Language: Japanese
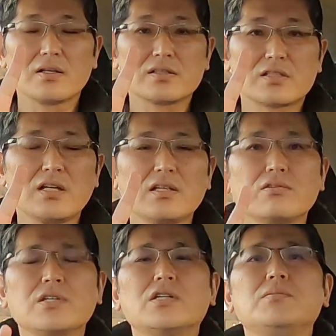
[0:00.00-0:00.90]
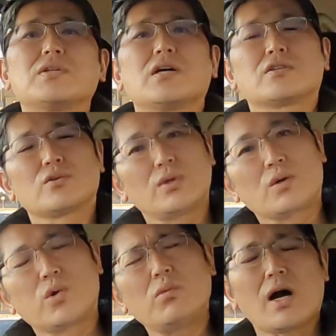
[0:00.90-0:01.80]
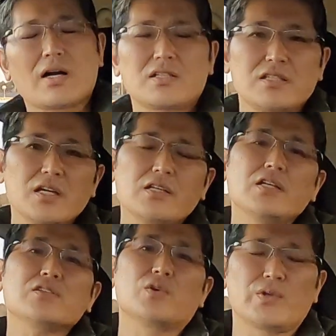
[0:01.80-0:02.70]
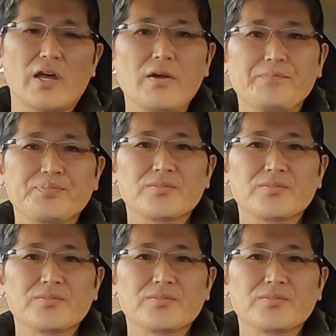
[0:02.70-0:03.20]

選択できるみたいですよね。これも画期的ですよね。